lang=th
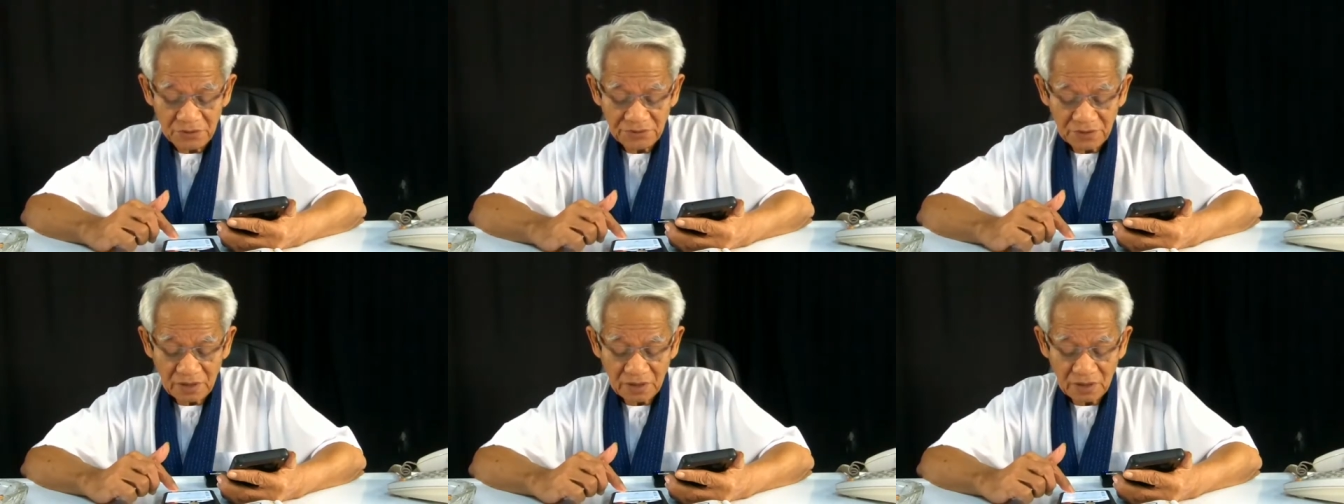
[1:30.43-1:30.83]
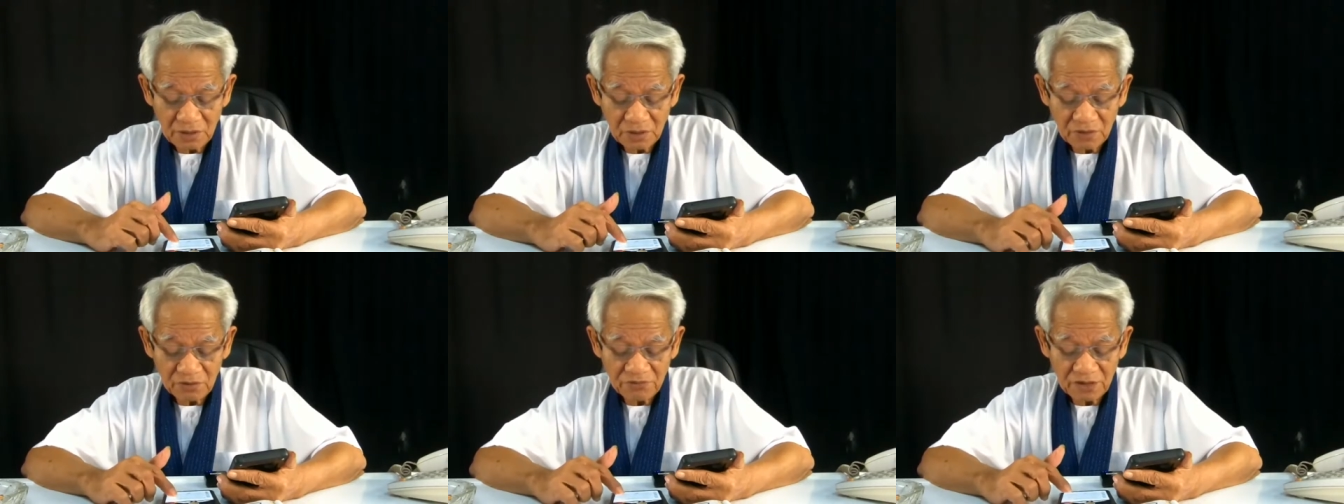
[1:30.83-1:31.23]
ภาษา
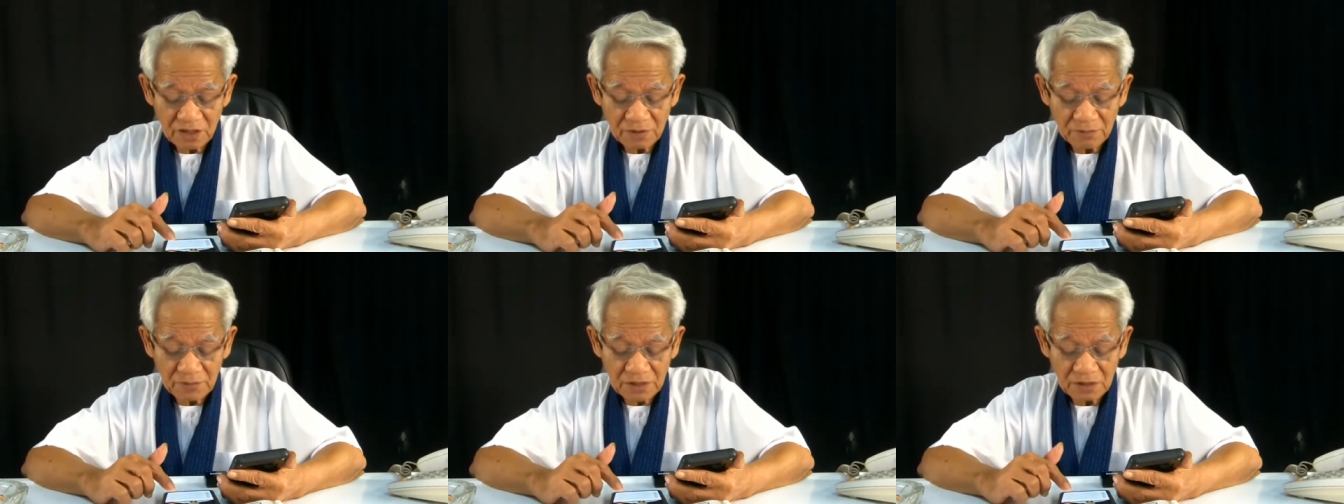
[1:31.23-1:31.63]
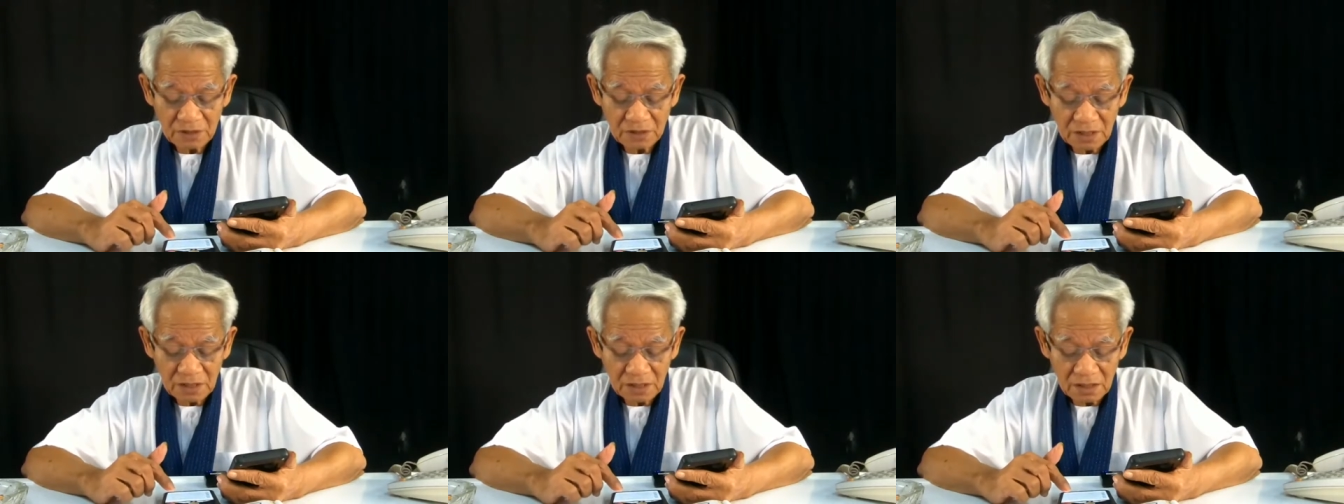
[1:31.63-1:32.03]
เก่าก็ฟังกันมาเย
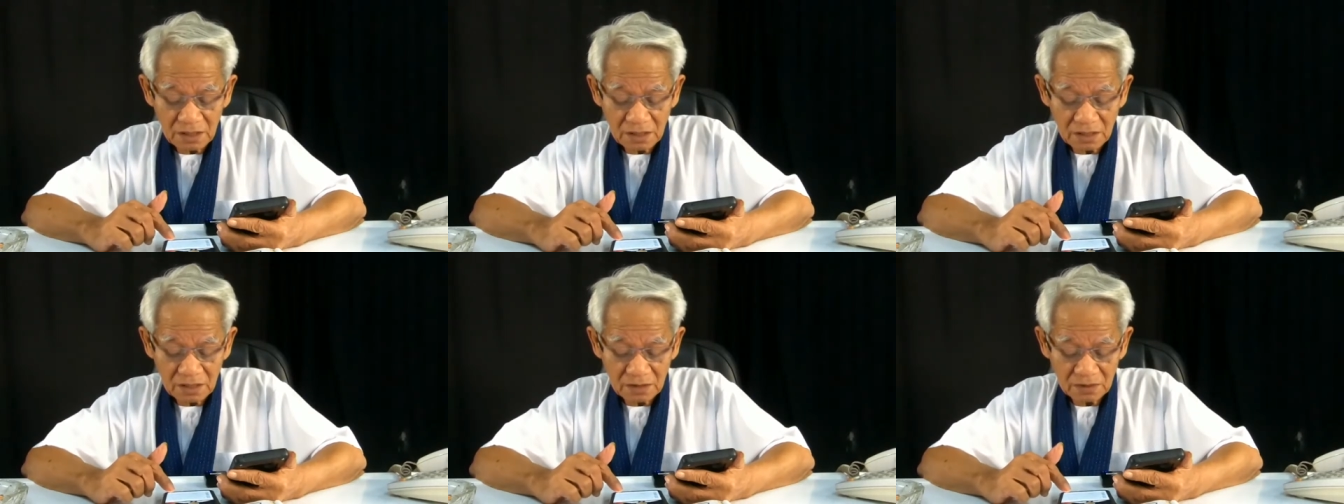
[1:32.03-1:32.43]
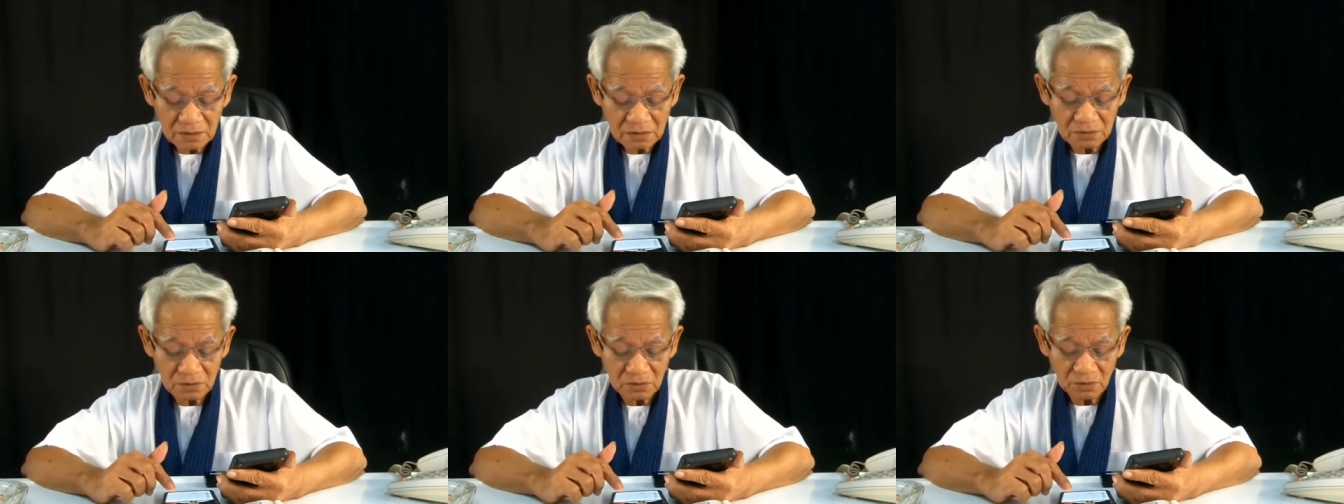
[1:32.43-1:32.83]
อะแล้ว
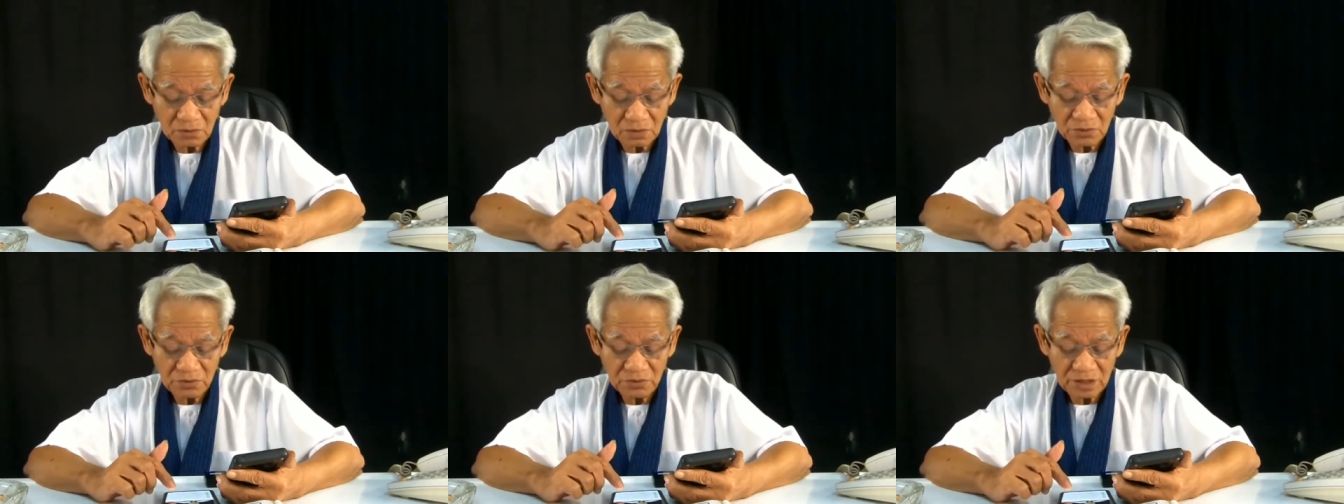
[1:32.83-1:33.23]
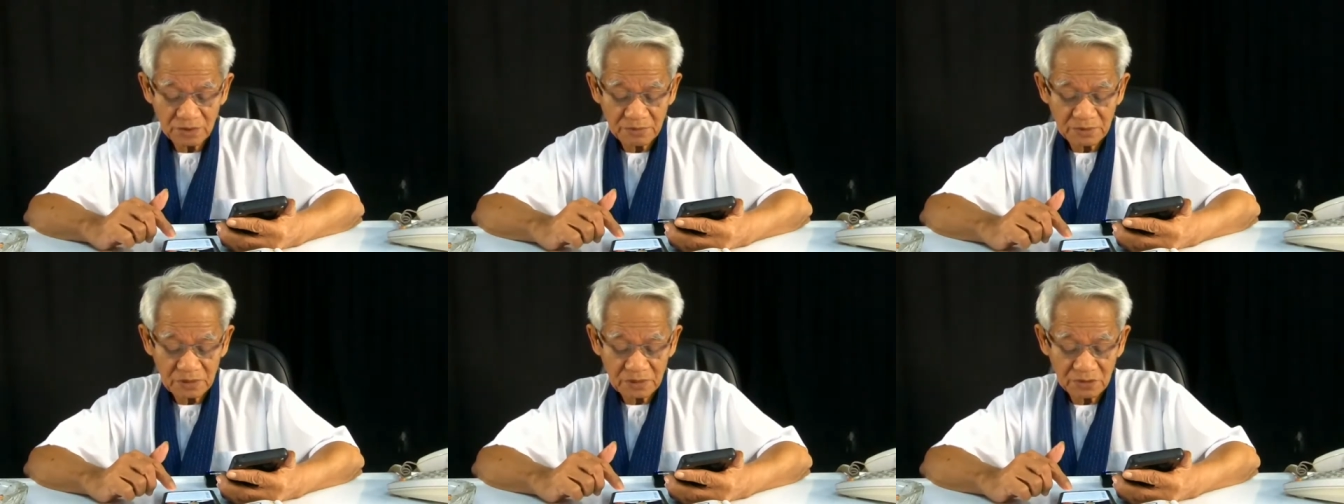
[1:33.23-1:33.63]
หูหย่างหูยา
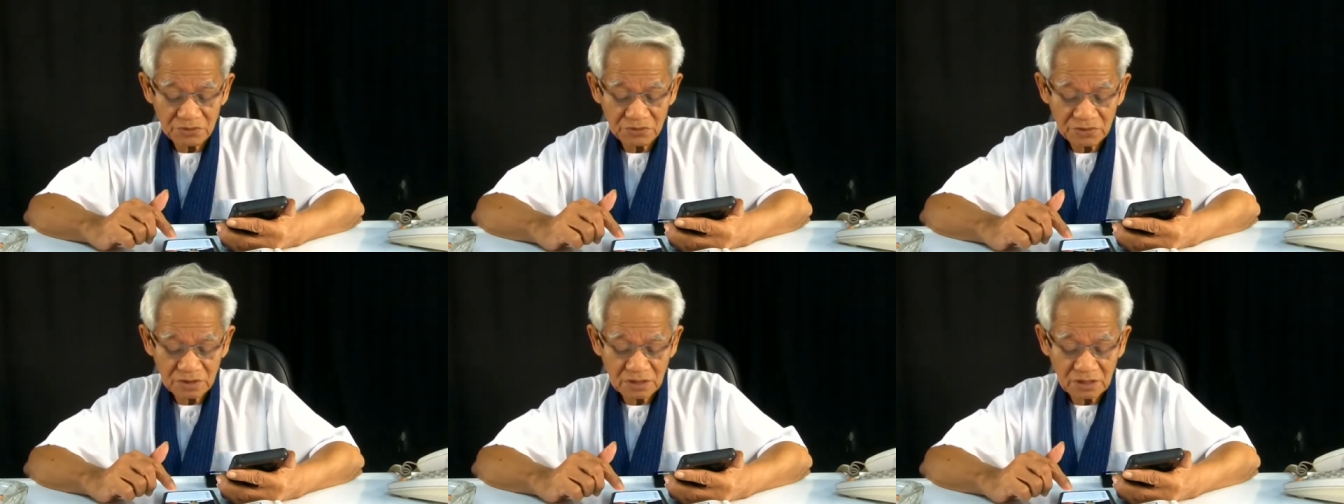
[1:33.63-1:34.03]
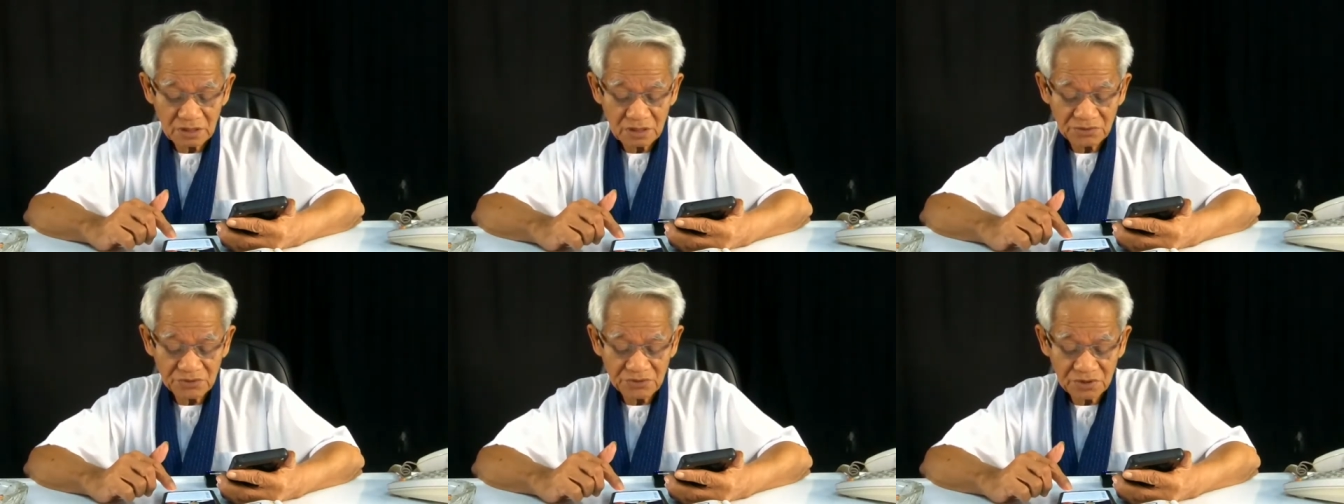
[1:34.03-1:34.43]
นมาเยอะแล้วชา
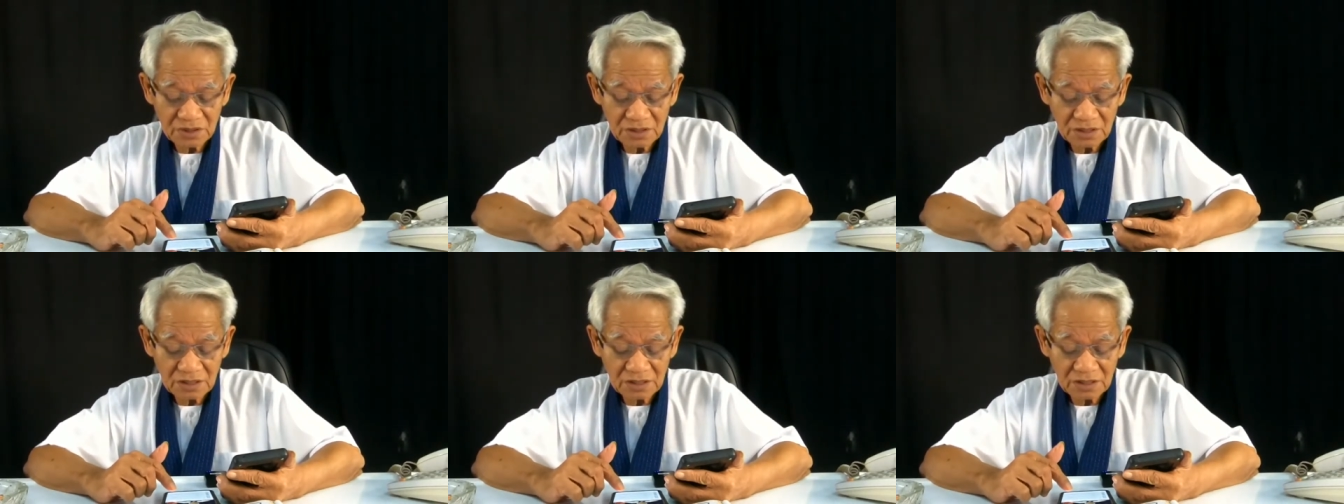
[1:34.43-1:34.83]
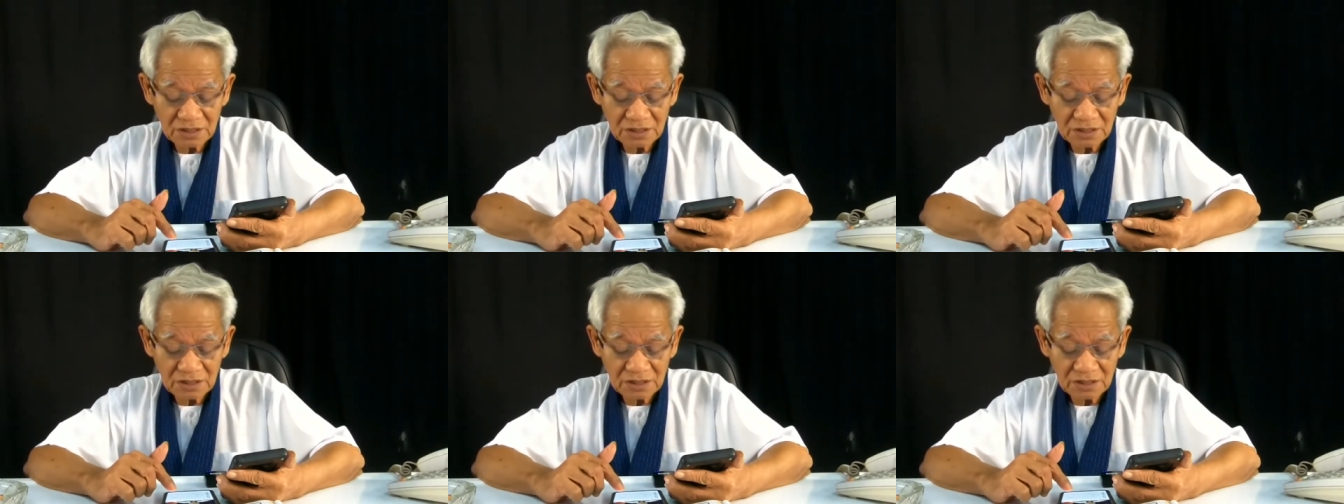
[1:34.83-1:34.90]
แล้วชา